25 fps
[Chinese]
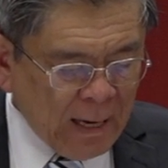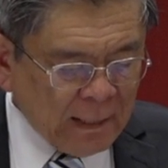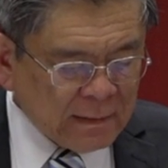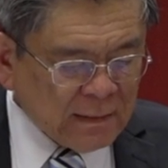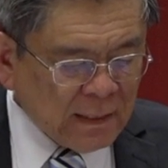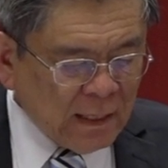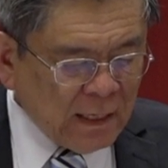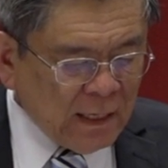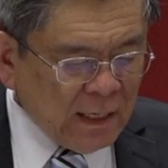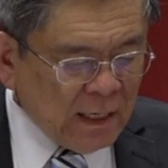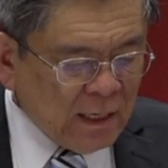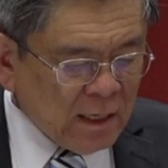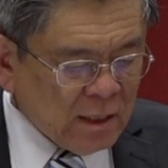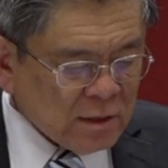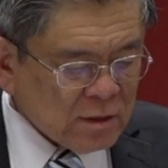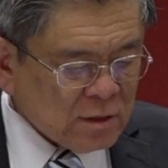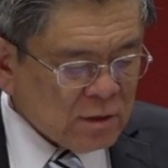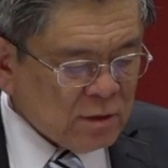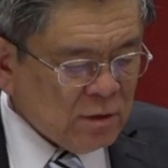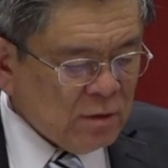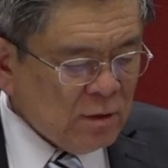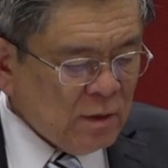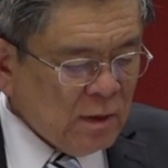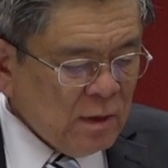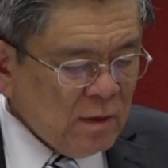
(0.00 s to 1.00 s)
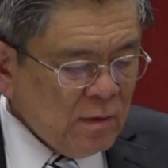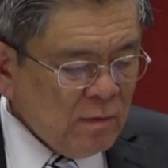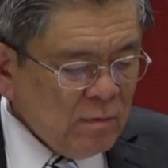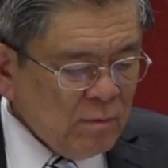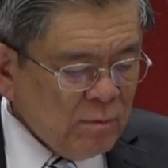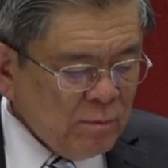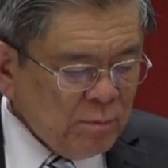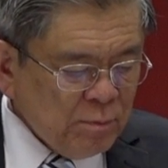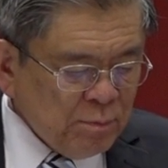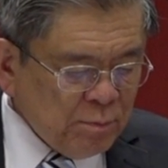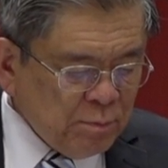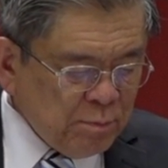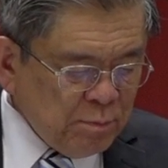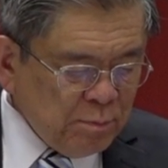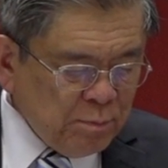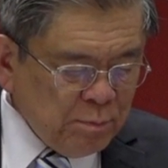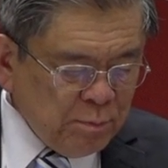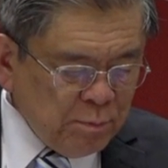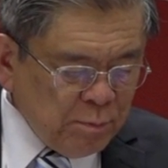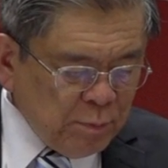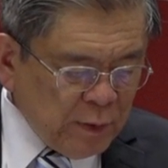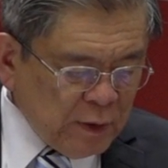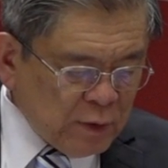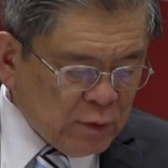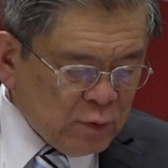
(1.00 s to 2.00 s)
再来一个
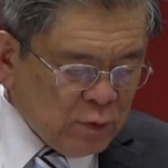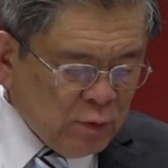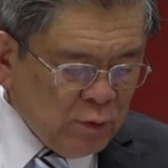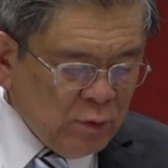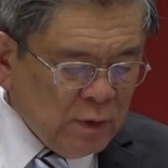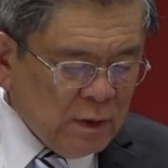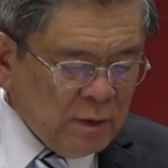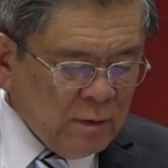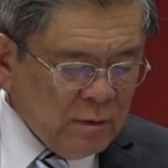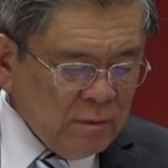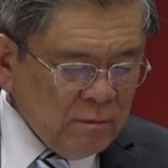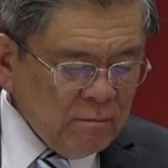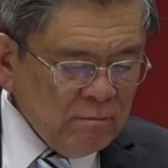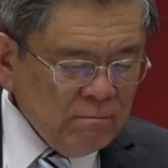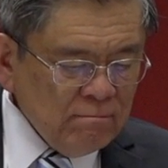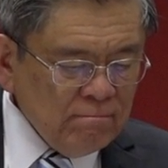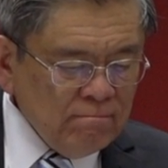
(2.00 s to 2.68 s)
是，pistuin